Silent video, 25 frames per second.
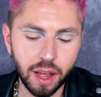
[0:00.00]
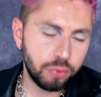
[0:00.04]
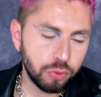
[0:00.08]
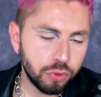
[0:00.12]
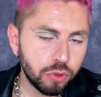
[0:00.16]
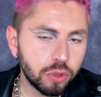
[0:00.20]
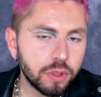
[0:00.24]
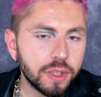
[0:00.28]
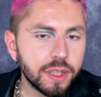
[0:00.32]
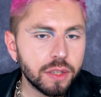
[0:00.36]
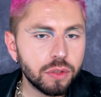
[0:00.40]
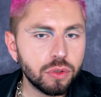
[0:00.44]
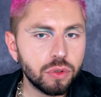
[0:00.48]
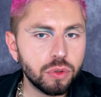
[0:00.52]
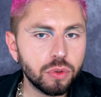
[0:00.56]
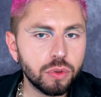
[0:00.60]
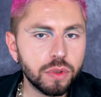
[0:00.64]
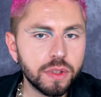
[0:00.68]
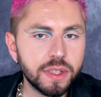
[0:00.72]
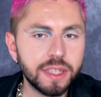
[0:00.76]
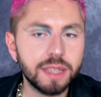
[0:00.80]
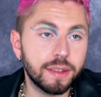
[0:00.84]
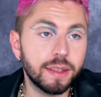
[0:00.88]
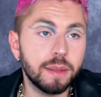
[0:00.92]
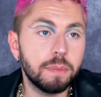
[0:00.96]
Plutôt déçu
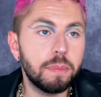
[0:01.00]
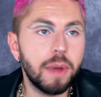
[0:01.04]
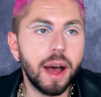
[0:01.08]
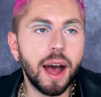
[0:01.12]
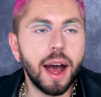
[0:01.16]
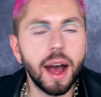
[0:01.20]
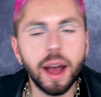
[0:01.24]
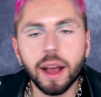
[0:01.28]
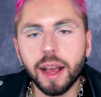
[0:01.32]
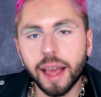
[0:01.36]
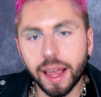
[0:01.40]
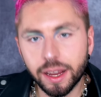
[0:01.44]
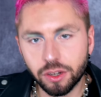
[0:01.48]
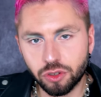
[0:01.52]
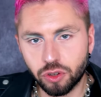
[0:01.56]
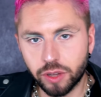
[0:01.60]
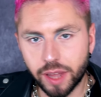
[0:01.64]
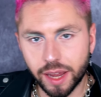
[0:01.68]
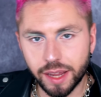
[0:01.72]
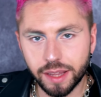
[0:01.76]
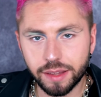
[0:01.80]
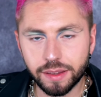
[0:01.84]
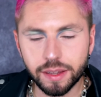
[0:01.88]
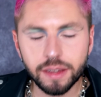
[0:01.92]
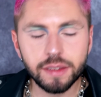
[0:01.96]
aussi, c'est pas gage de
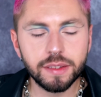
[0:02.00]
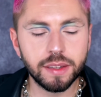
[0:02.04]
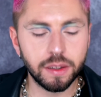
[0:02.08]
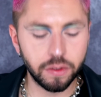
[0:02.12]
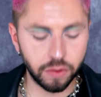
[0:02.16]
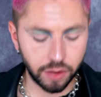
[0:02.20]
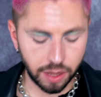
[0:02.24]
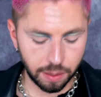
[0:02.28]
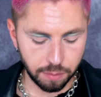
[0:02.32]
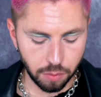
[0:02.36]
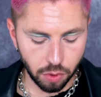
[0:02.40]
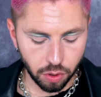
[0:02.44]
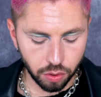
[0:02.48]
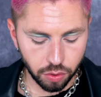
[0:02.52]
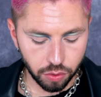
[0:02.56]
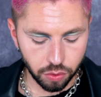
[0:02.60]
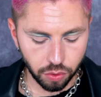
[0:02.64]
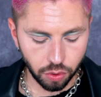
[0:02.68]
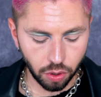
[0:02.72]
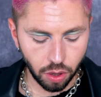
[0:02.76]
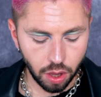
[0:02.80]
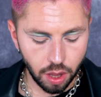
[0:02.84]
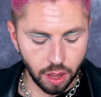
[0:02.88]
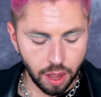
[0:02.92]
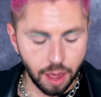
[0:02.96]
qualité, c'est vraiment
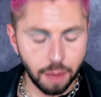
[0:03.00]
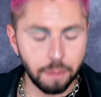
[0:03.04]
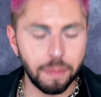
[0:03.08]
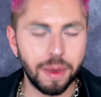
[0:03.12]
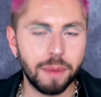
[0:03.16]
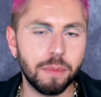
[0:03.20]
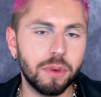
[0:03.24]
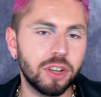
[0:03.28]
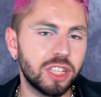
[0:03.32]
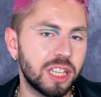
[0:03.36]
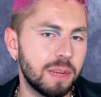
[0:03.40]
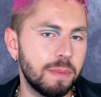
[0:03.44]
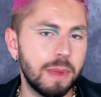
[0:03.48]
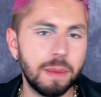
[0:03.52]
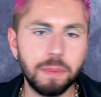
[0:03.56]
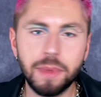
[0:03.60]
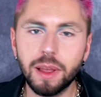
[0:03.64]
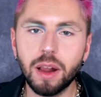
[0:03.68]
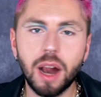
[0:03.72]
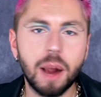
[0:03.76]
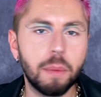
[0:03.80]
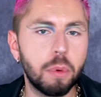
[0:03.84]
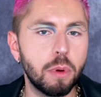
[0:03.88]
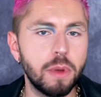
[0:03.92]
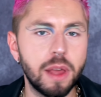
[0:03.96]
que mais moi j'aimais bien
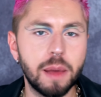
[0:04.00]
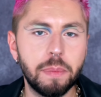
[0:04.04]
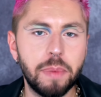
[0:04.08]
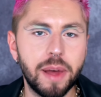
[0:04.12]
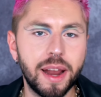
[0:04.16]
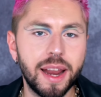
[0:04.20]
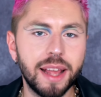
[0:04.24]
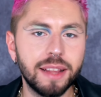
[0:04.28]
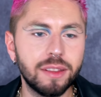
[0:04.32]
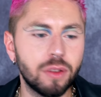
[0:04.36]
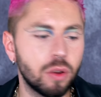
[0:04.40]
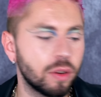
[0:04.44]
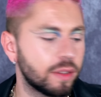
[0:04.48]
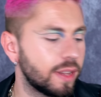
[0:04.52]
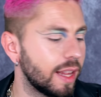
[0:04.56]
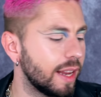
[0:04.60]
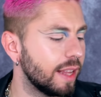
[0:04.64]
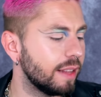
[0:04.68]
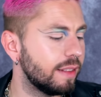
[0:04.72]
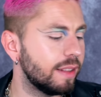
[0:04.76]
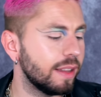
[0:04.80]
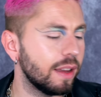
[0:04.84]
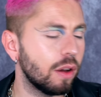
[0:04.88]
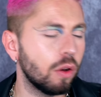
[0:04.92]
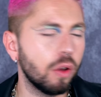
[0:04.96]
la première palette quand elle
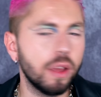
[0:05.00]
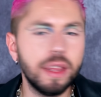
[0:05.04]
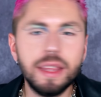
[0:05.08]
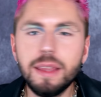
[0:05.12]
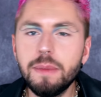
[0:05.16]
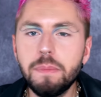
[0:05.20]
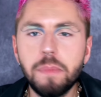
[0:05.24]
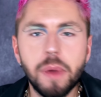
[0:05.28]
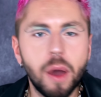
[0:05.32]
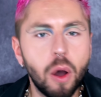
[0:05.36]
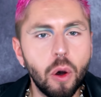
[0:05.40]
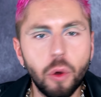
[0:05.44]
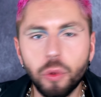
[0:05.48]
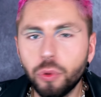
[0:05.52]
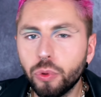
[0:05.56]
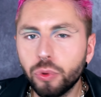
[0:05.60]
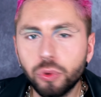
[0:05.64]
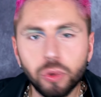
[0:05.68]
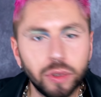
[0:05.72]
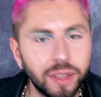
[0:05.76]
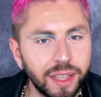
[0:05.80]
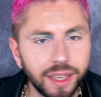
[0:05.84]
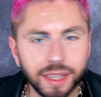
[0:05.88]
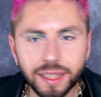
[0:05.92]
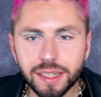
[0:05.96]
était en, hyper en
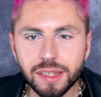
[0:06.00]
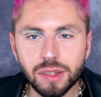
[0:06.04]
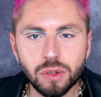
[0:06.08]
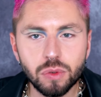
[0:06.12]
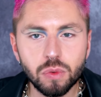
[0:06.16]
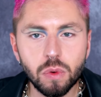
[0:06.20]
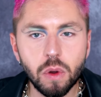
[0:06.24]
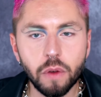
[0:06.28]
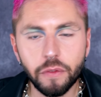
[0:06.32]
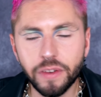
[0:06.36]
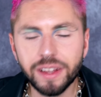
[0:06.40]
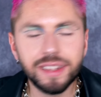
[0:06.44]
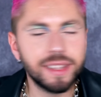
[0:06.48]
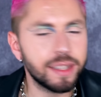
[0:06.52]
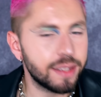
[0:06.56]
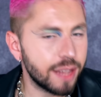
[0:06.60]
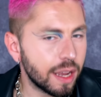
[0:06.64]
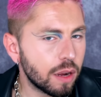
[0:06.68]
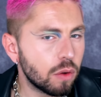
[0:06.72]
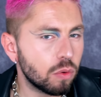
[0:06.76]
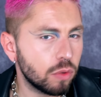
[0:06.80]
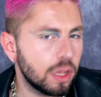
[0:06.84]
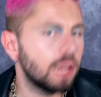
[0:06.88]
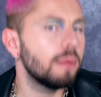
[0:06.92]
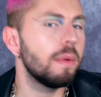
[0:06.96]
autodérision. En fait c'est ça
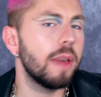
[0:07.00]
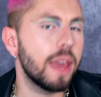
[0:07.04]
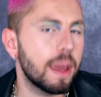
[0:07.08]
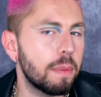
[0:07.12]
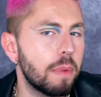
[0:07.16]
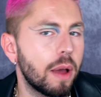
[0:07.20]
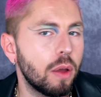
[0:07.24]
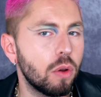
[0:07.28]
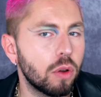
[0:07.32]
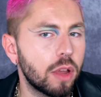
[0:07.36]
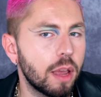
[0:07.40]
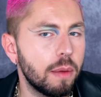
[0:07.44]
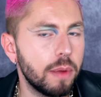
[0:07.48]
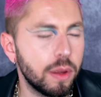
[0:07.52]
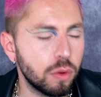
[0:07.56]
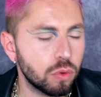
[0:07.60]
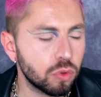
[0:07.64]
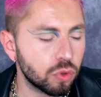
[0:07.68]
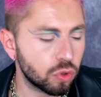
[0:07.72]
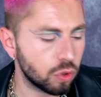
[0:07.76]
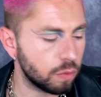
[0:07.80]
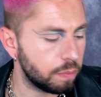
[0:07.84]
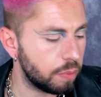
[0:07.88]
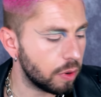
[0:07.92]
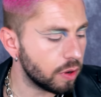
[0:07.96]
qu'on aime avec Marion Camillon
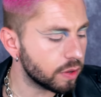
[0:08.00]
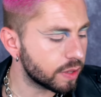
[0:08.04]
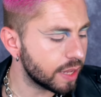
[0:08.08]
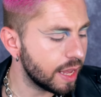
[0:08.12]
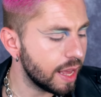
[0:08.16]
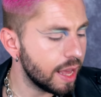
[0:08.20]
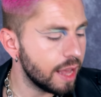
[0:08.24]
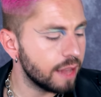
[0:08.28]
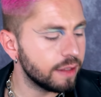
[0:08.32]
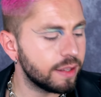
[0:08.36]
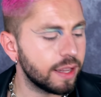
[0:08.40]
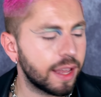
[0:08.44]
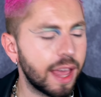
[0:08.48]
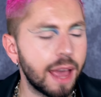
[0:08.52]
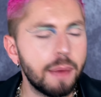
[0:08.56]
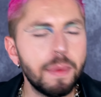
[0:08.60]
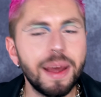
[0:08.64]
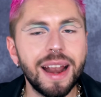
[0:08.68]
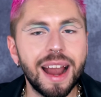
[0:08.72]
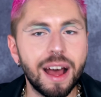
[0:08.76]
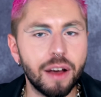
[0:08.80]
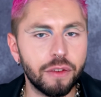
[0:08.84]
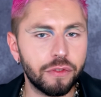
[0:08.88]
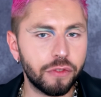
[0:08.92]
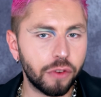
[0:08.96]
je pense, c'est quand même
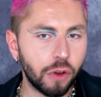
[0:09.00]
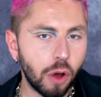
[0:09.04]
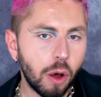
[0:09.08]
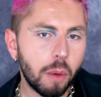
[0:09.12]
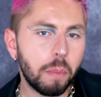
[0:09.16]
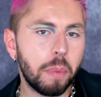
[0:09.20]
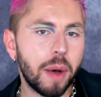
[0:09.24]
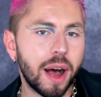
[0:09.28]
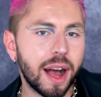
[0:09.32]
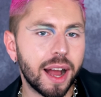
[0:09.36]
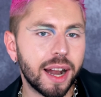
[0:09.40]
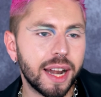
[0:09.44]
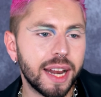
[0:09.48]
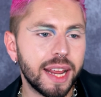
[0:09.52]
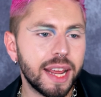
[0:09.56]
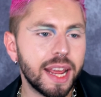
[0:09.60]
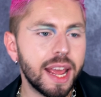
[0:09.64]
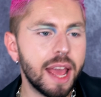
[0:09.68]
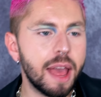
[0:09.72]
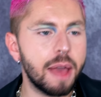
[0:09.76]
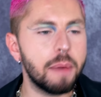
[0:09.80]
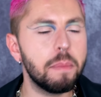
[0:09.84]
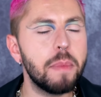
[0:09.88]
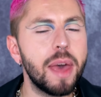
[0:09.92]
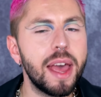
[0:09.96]
elle a un franc parler
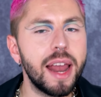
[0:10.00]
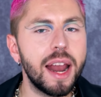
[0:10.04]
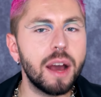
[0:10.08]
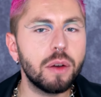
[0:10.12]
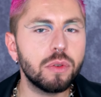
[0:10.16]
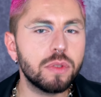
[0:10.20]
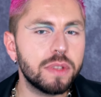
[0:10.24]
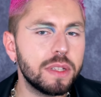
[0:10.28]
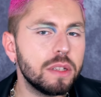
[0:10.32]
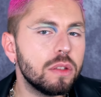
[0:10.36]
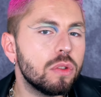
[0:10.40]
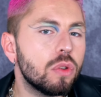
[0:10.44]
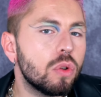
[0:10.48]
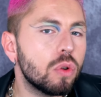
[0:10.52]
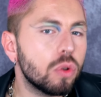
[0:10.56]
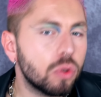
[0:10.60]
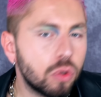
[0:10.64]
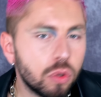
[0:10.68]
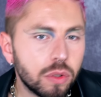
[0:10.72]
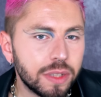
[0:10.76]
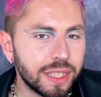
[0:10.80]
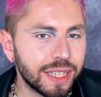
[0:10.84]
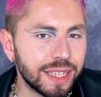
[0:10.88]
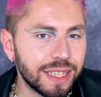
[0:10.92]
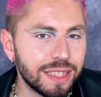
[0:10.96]
mais elle a aussi de
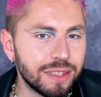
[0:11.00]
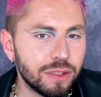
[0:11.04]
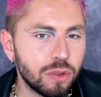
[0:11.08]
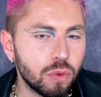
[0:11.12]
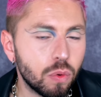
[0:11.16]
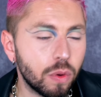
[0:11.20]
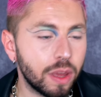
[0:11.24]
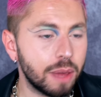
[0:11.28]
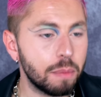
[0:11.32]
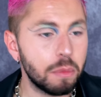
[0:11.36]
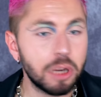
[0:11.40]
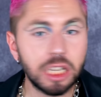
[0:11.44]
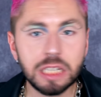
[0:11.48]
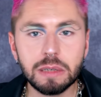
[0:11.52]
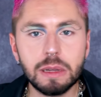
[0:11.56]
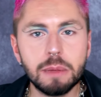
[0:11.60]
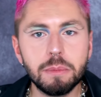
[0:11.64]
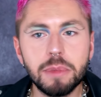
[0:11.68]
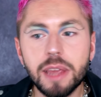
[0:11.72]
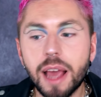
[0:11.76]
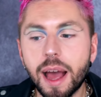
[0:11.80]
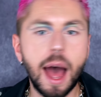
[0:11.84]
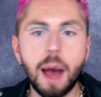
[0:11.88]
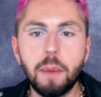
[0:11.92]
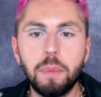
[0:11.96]
l'autodérision. Et moi, j'aimais
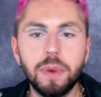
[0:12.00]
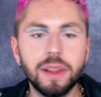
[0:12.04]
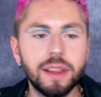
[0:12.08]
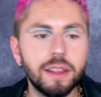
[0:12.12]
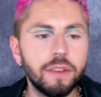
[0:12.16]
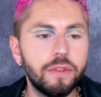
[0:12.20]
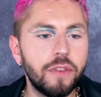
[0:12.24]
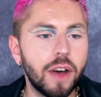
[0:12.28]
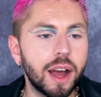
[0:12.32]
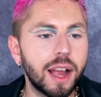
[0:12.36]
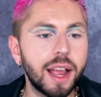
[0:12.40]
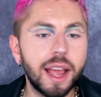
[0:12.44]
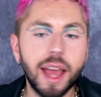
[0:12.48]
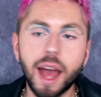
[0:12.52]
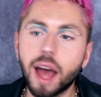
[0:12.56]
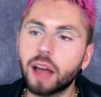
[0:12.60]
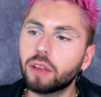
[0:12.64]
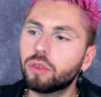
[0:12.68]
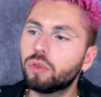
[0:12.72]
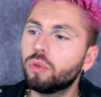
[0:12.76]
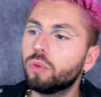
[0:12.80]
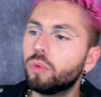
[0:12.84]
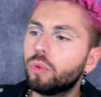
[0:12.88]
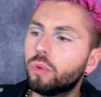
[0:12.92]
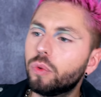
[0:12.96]
bien appelé des phares
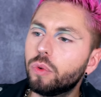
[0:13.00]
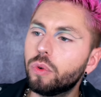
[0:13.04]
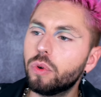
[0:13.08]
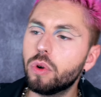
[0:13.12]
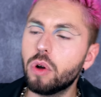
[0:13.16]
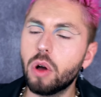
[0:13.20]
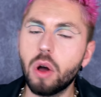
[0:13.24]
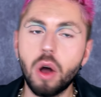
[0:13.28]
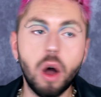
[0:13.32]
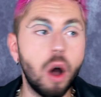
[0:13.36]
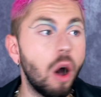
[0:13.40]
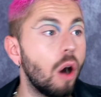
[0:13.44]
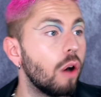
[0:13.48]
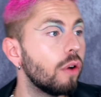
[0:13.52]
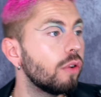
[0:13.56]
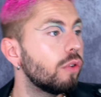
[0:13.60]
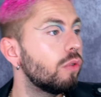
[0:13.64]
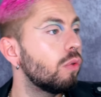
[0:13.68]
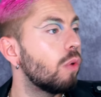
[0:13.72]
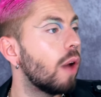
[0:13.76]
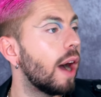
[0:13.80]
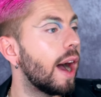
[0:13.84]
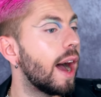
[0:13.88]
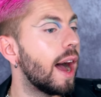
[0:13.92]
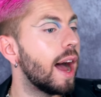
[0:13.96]
carton, euh,
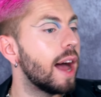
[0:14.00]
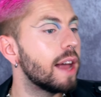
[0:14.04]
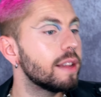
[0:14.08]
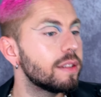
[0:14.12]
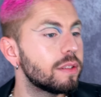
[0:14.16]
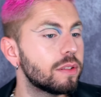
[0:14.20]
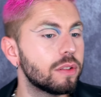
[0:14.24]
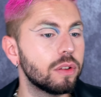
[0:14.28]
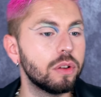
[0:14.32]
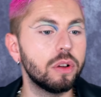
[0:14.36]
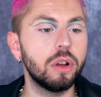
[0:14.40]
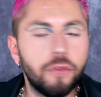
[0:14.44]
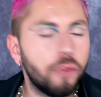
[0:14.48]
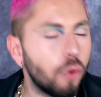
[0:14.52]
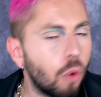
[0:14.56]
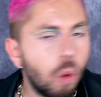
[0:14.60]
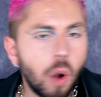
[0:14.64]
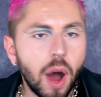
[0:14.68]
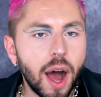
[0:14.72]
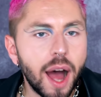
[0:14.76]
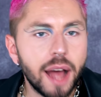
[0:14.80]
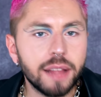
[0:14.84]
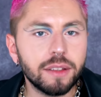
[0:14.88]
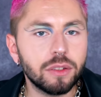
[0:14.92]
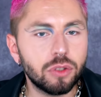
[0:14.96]
angoisse, euh,
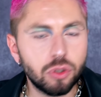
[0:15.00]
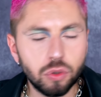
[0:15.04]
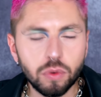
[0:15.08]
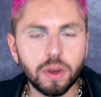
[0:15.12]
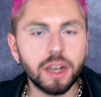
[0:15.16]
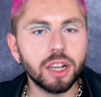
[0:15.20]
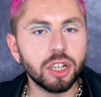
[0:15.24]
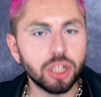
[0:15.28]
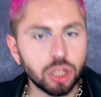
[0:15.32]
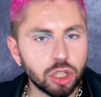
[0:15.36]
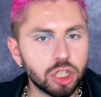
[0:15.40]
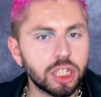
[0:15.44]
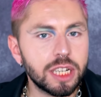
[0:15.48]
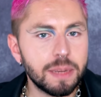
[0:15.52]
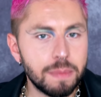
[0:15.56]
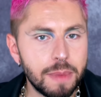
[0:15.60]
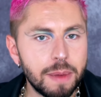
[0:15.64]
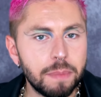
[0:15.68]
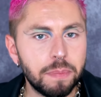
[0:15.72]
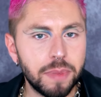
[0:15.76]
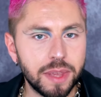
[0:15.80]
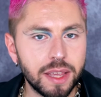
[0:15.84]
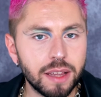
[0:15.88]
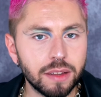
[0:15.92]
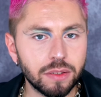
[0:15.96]
froide, tu vois, j'aimais
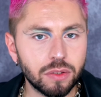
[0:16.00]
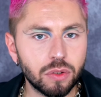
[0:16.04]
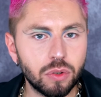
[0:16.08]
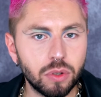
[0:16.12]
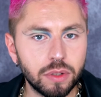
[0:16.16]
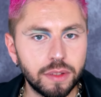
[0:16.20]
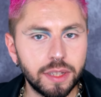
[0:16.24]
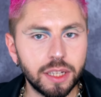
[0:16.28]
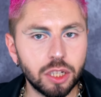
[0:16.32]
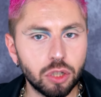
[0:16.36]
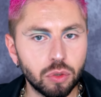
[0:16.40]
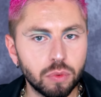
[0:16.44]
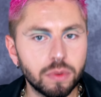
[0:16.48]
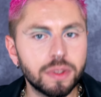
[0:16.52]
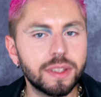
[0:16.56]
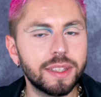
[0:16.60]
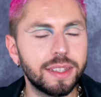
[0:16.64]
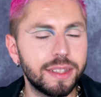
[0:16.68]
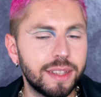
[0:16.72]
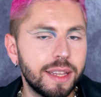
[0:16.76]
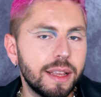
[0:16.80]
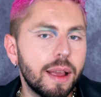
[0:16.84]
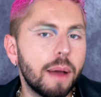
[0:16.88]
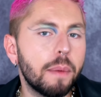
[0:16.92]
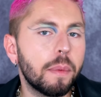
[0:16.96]
bien ce côté, je trouve que
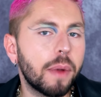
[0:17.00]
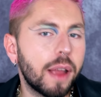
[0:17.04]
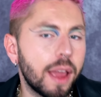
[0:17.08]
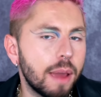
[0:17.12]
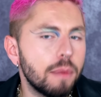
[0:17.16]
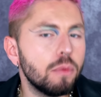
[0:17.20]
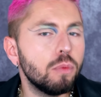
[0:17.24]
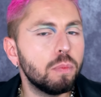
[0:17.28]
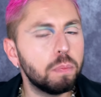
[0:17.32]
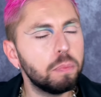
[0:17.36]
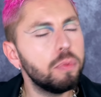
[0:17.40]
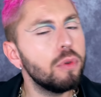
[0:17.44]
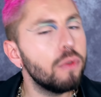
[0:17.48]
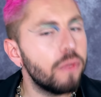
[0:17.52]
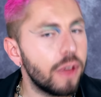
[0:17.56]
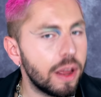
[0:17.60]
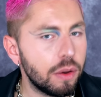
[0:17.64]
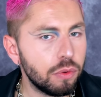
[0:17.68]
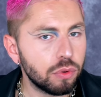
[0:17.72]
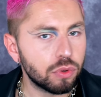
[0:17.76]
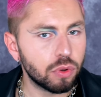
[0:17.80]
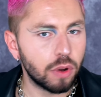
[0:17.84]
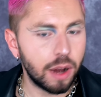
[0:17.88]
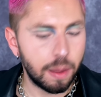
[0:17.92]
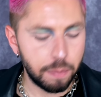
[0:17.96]
c'était quand même une
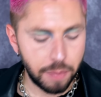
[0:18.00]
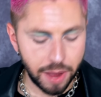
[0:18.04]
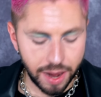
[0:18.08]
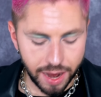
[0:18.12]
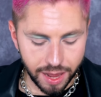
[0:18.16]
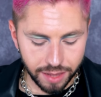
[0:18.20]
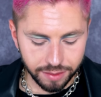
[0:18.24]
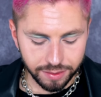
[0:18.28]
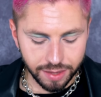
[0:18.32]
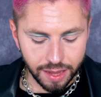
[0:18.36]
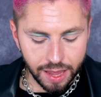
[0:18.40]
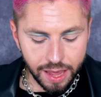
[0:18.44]
plus-value sur la palette.